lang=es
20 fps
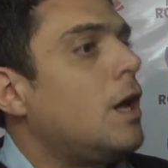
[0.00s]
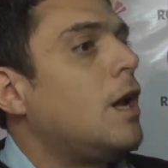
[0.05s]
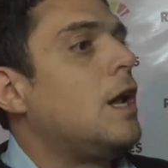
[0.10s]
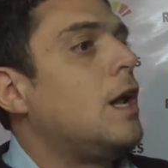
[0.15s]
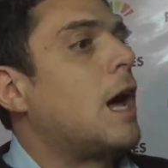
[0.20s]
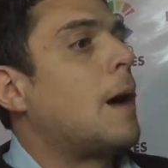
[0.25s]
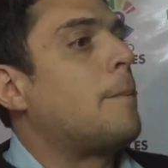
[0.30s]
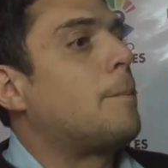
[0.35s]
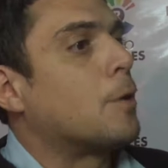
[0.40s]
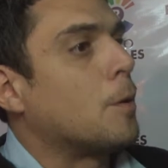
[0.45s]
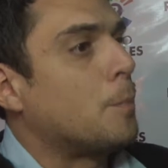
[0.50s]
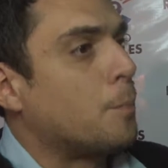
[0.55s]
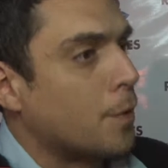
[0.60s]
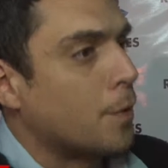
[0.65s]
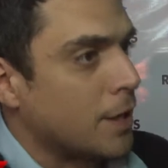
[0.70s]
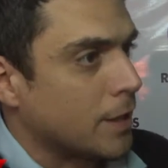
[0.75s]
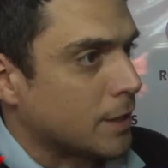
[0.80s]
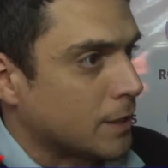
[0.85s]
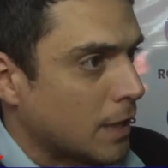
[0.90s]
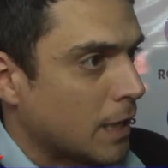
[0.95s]
las
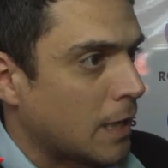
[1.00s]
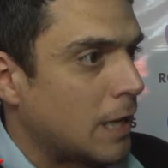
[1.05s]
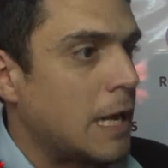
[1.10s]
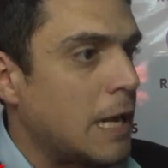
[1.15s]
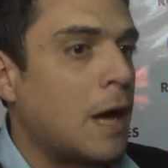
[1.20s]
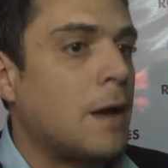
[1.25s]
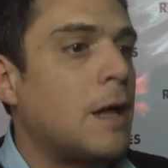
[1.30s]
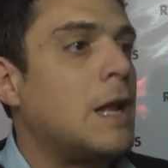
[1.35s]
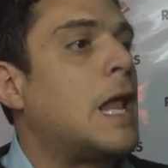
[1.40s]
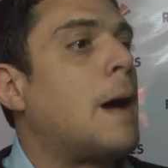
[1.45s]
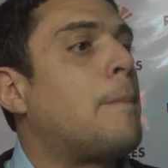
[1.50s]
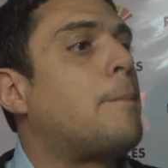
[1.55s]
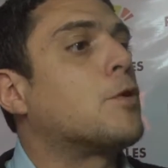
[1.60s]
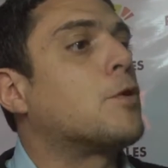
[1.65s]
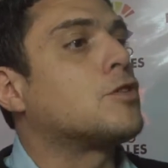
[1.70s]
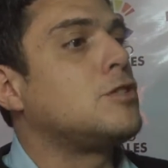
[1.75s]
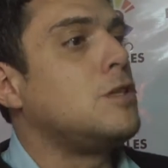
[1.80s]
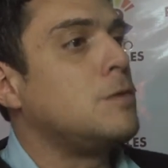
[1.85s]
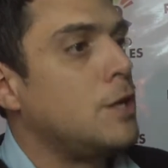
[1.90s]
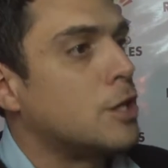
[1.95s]
propuestas, las,
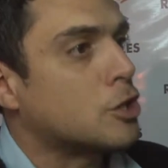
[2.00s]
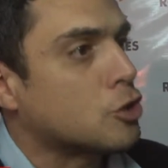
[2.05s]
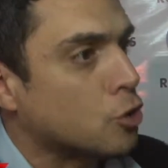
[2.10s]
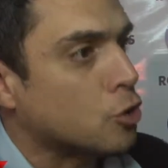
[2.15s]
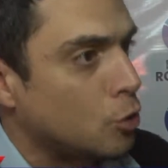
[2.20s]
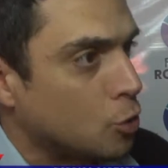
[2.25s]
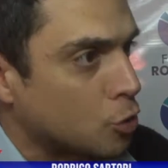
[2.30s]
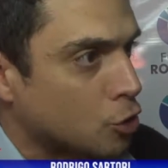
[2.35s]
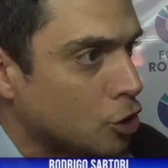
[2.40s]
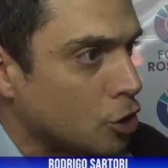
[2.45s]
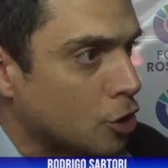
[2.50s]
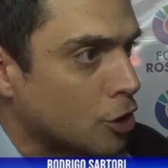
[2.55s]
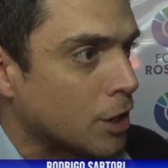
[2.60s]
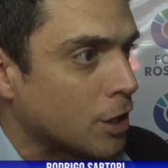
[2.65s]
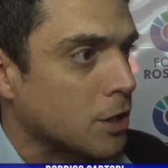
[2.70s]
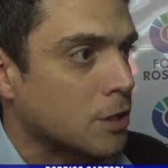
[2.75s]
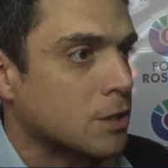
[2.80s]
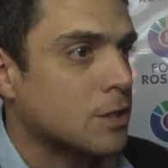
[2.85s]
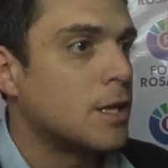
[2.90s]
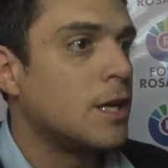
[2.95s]
posibles
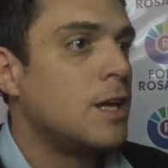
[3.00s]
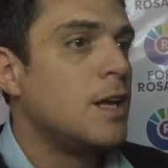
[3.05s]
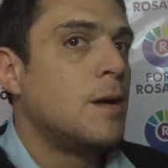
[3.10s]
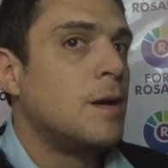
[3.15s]
soluciones.